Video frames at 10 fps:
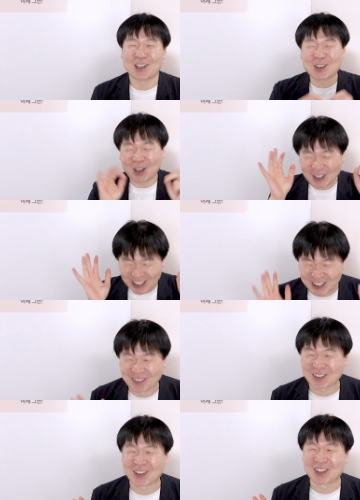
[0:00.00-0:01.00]
소통이
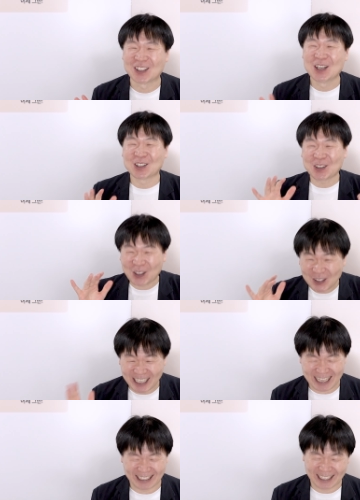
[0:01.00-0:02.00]
어렵고
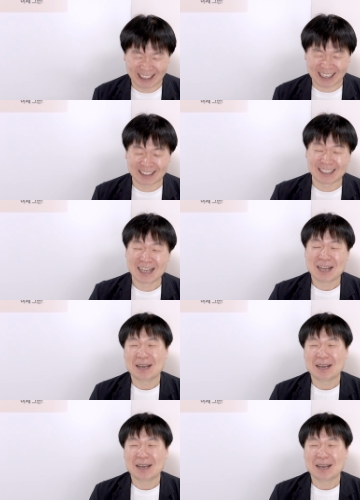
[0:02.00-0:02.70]
소통이 안 된다는